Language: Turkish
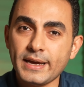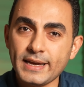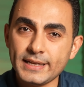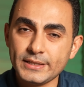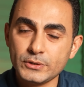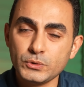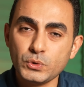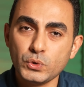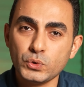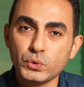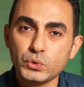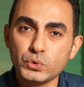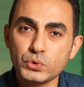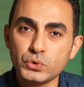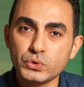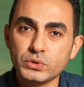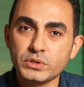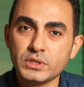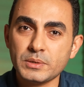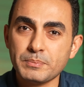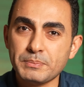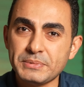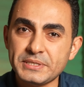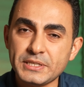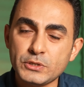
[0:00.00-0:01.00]
hayat
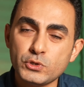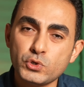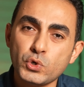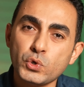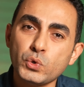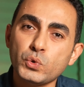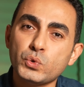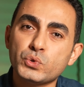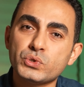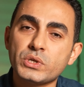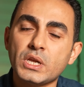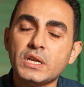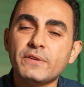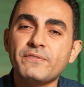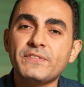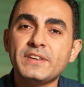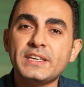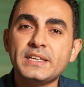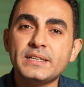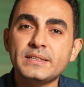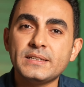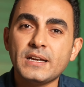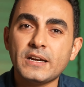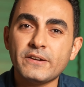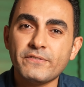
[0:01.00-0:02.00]
konusunda bize çok güzel
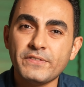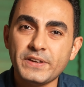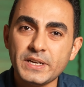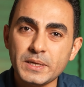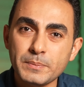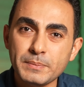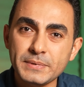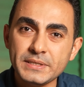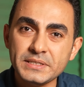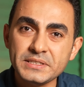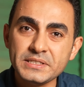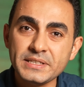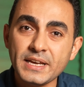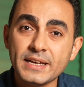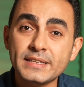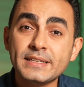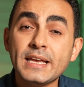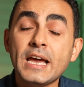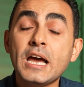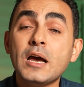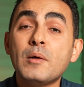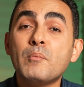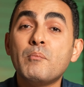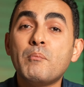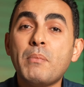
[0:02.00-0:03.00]
fikirler
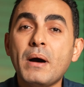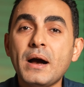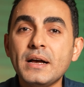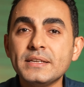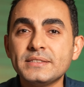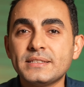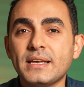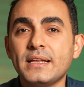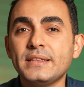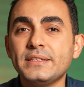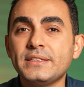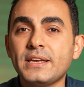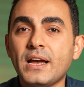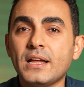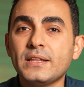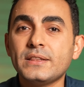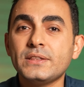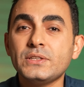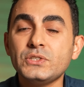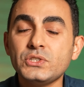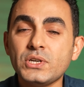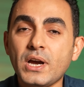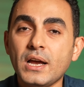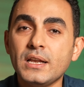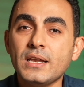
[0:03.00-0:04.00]
verebilirken bazen
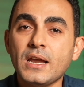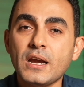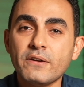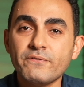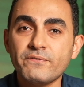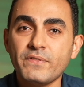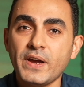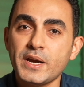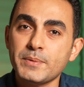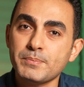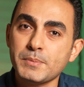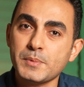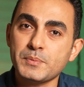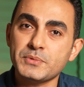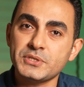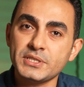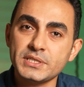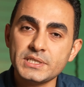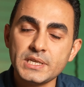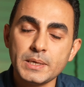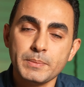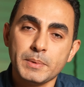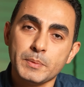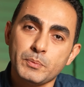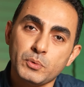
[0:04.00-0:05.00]
yanlış alarm
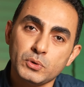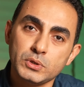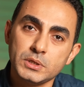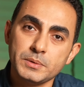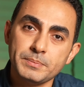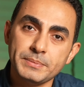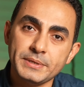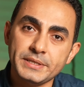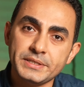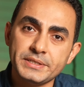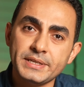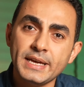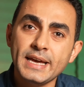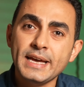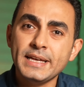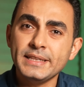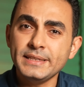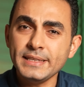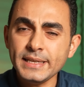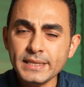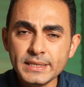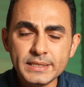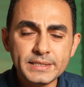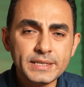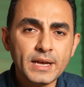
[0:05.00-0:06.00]
vermemize sebep olabilir.
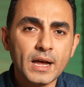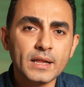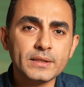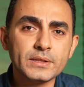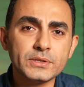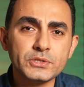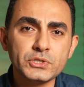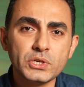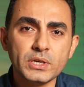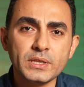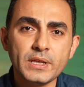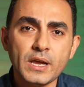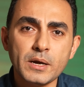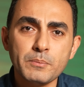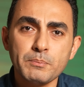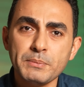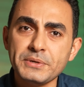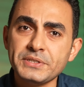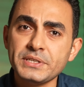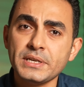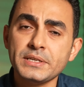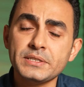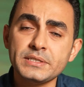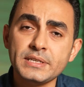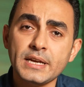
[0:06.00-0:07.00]
Nedir yanlış alarm?
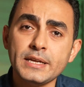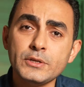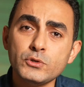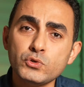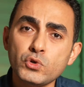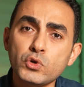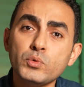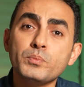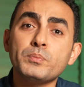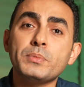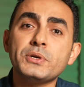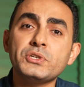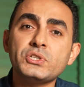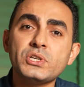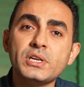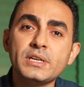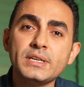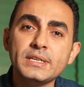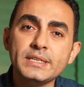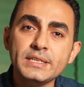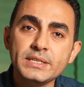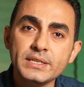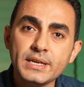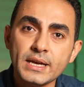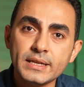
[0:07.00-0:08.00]
Mesela sen çok
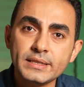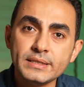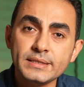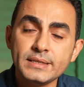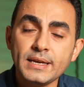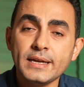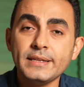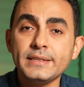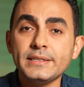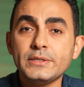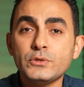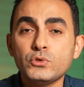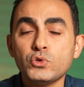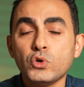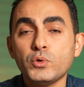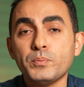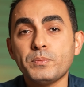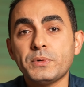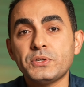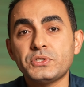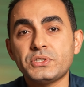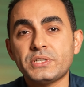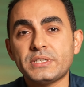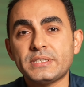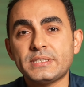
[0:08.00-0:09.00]
başarılıyken kendini
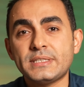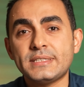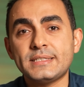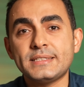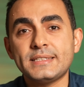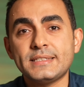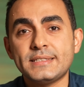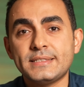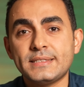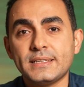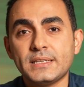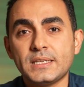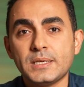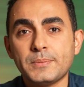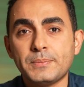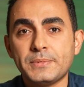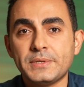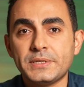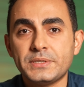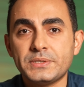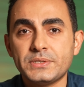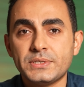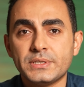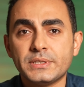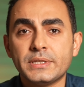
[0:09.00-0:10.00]
çok başarısız
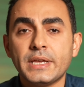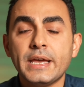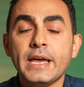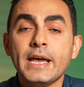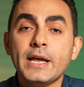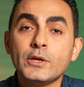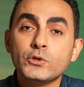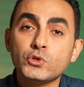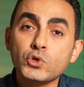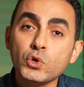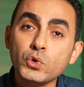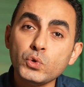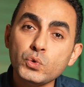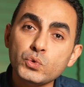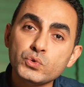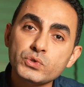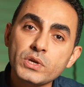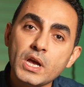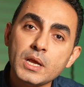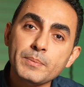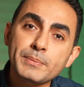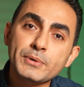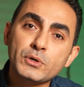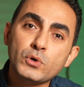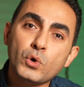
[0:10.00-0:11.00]
hissedebilirsin çok
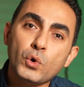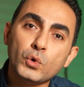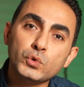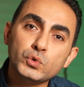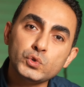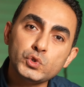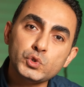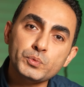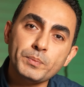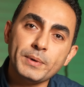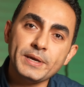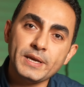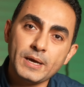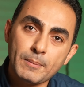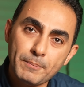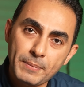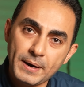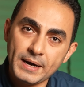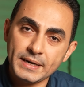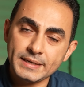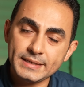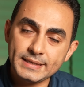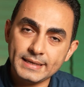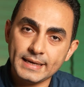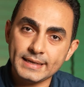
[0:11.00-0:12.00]
güzel bir konuşma
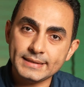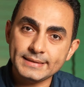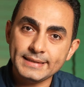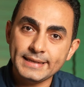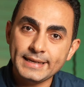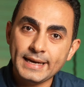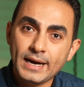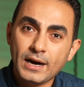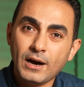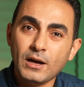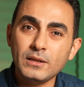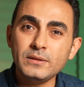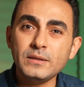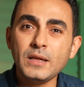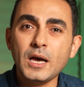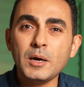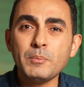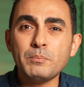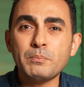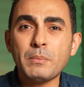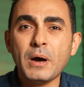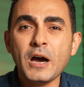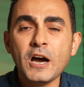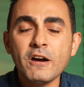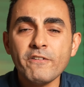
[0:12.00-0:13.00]
yaparken
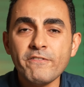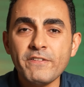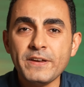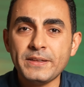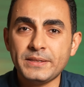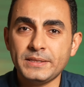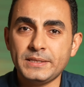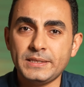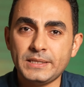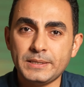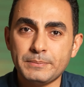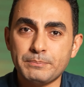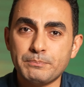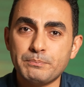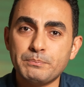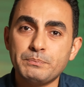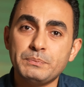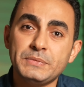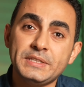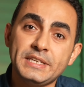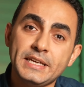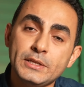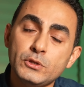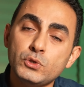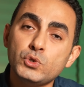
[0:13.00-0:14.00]
Allah'ı
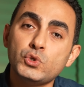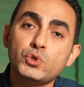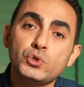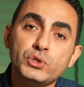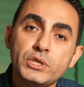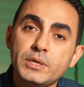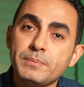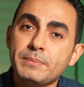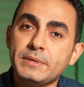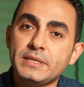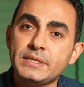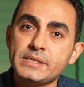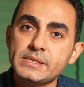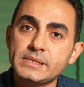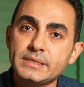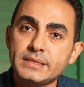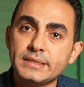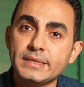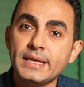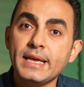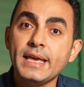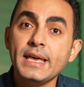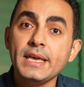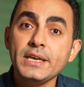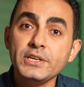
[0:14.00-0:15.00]
mahvettim diye
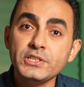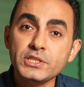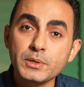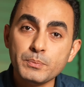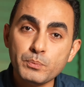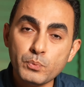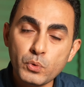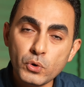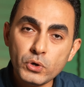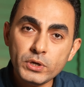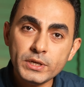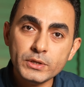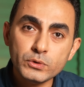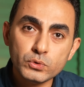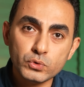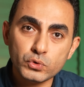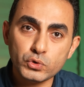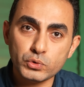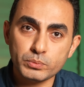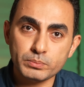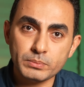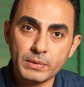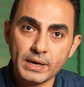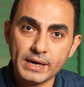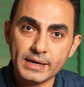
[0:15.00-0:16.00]
düşünebilirsin. İşte böyle
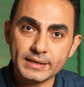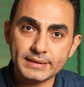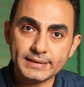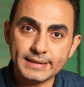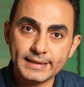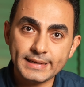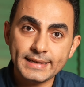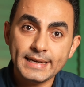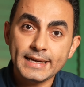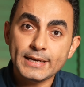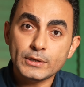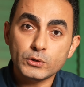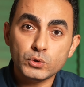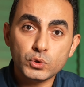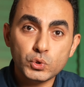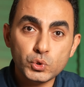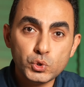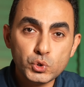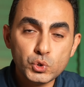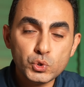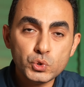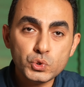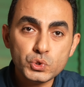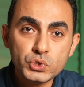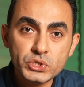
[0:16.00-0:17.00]
durumlarda
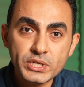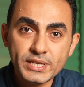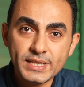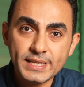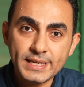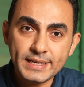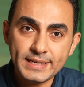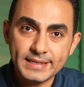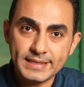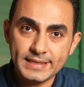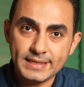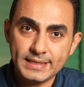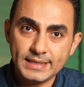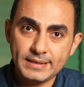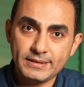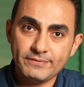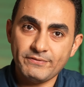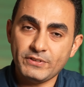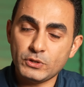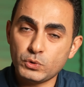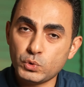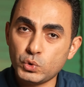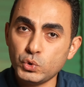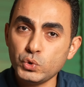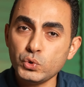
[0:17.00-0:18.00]
düşünceleri
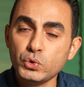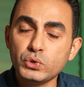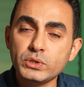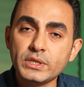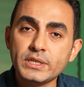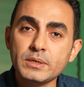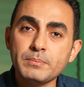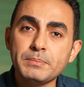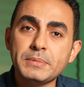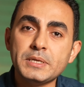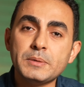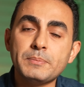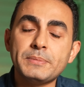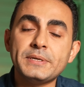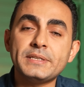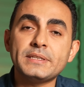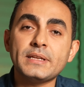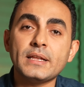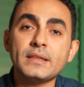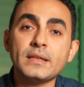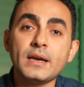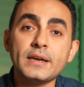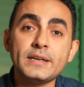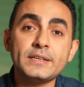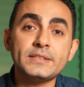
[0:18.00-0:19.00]
ve duyguları
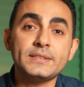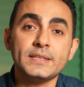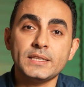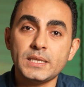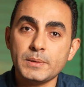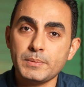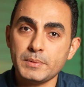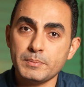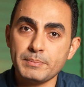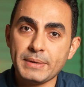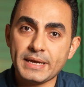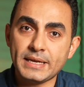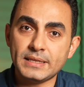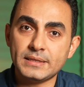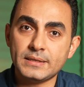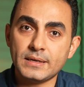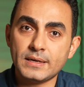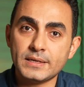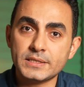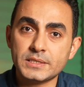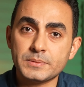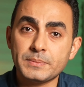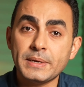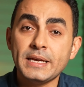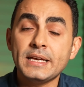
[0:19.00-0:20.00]
birbirinden ayırt edebilmek
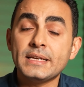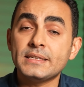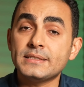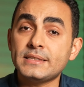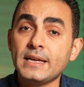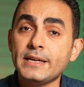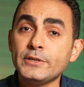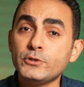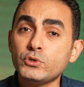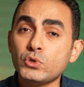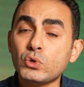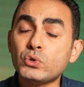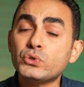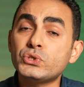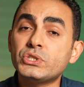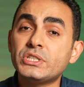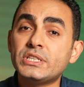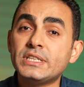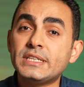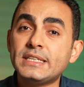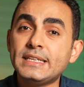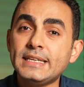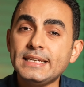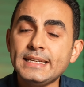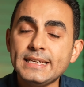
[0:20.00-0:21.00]
lazım. Sen çok
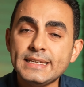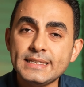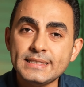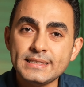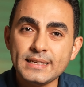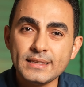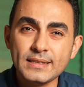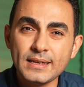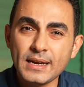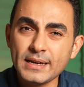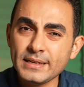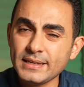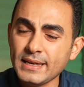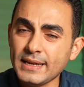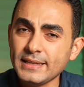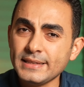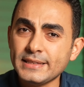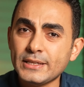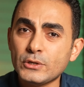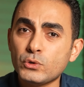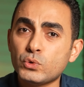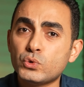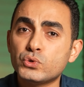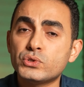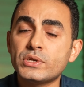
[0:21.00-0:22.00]
çirkin
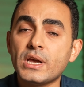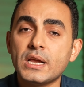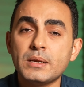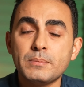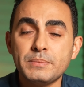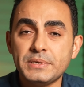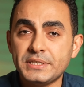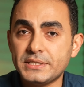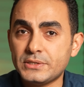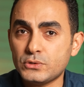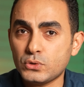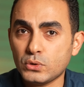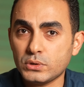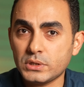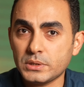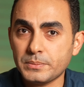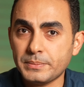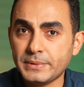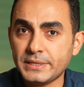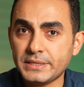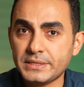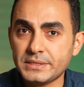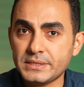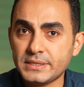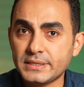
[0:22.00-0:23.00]
hissederken de güzel birisi
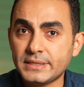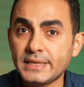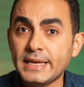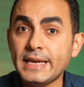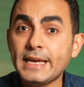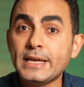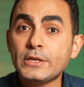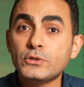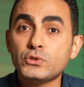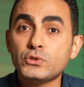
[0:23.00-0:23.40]
olabilirsin.